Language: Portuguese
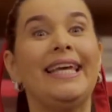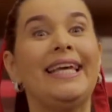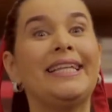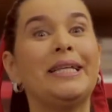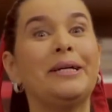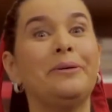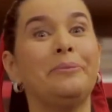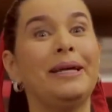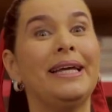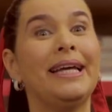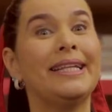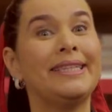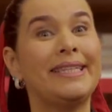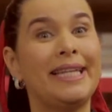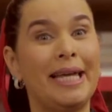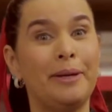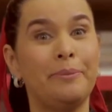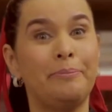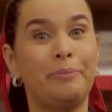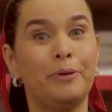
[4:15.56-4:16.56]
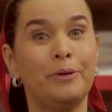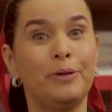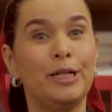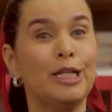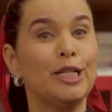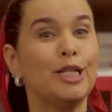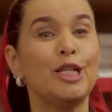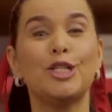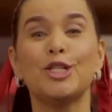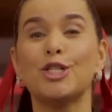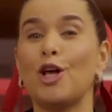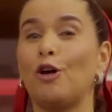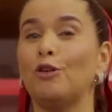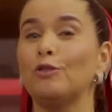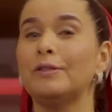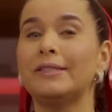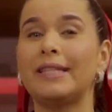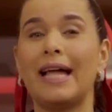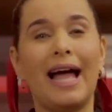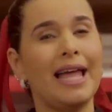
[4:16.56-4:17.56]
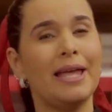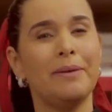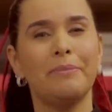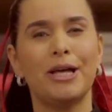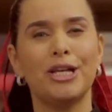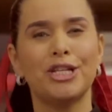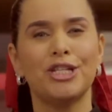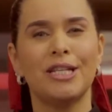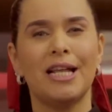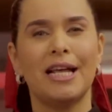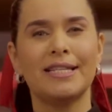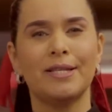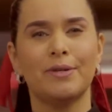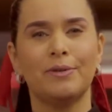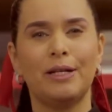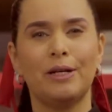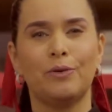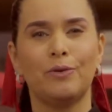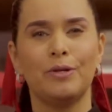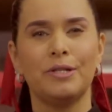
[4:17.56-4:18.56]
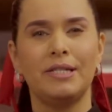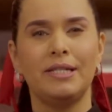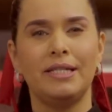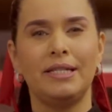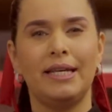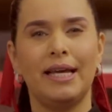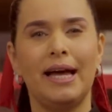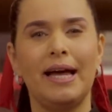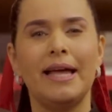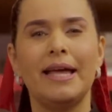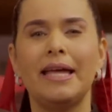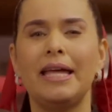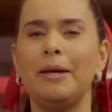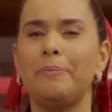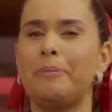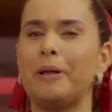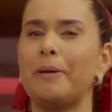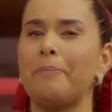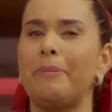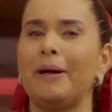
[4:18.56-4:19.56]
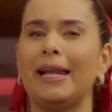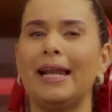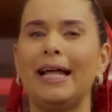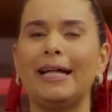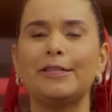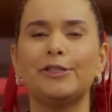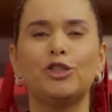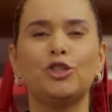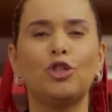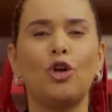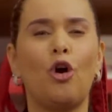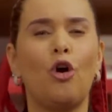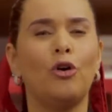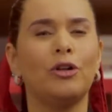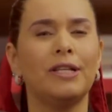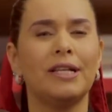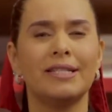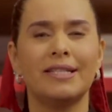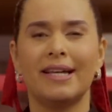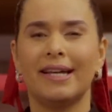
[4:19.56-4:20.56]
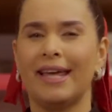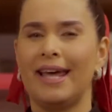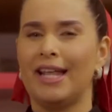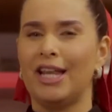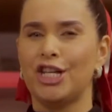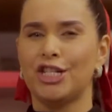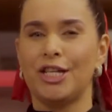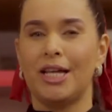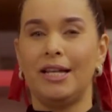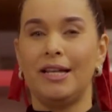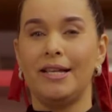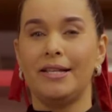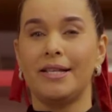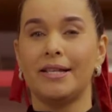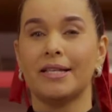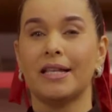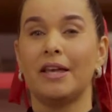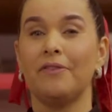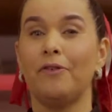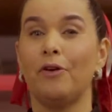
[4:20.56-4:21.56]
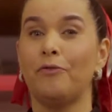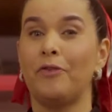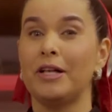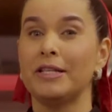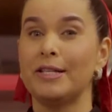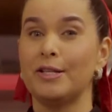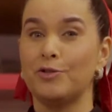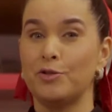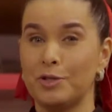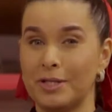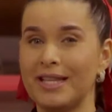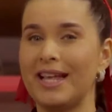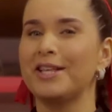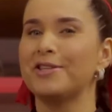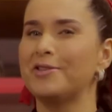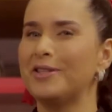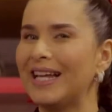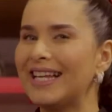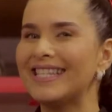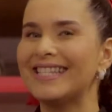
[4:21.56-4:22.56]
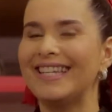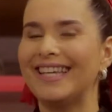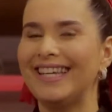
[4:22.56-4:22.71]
E também é tempo de soltar a imaginação na cozinha e preparar todas aquelas delícias que vão fazer sucesso na